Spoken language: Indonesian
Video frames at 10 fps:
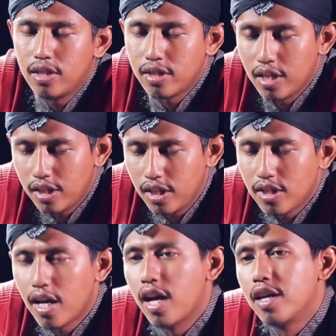
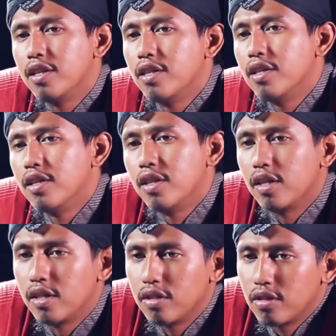kisah-kisah
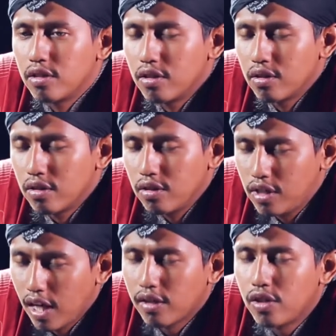
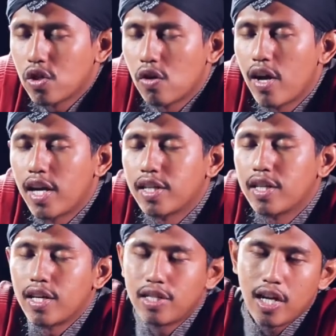yang insya Allah akan
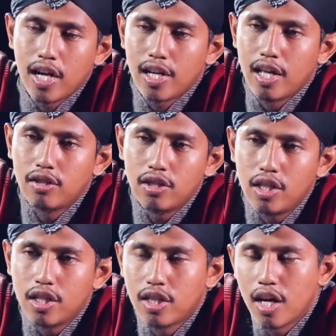kita kisahkan
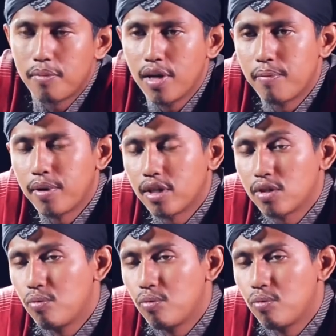nanti kita akan mendapatkan